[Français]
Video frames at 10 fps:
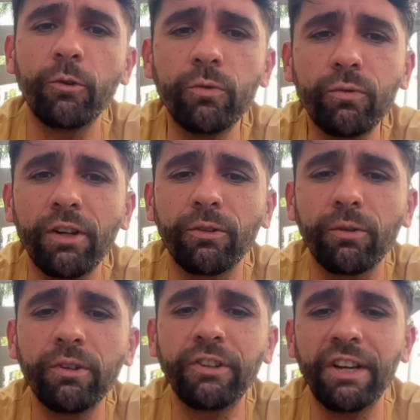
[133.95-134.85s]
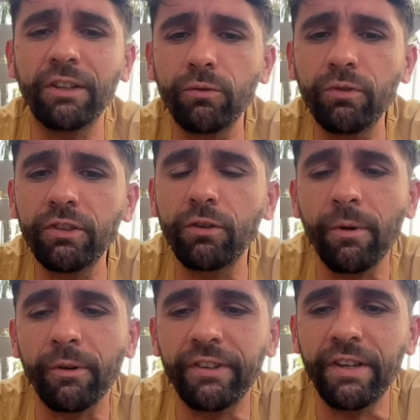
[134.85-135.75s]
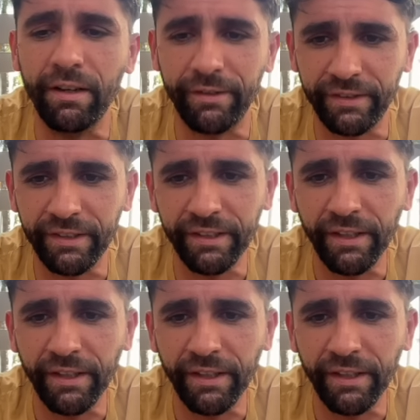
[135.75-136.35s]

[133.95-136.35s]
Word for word: une fois le truc et elle a tout de suite commencé à investir.